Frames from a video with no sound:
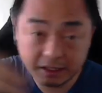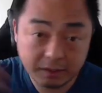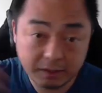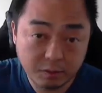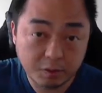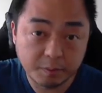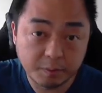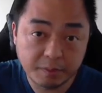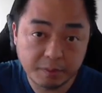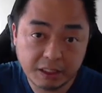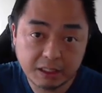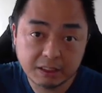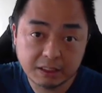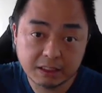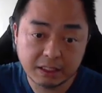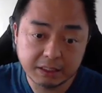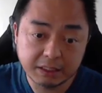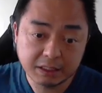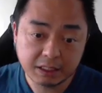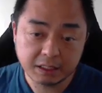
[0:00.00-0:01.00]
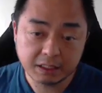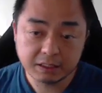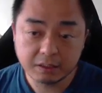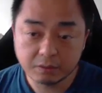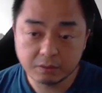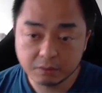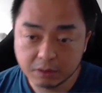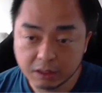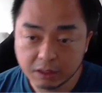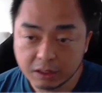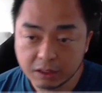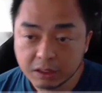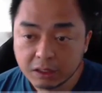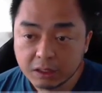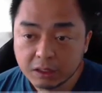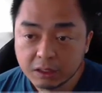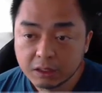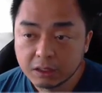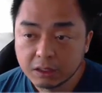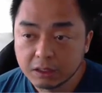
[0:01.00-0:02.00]
entre dormir e sair de casa ontem.
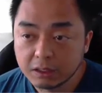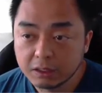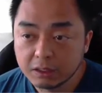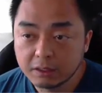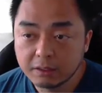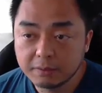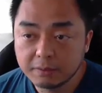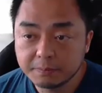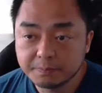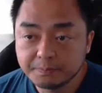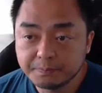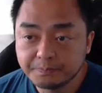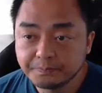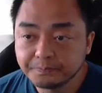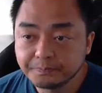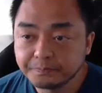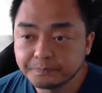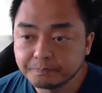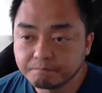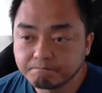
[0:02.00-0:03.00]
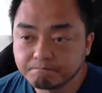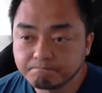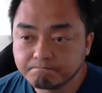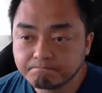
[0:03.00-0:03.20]
Um,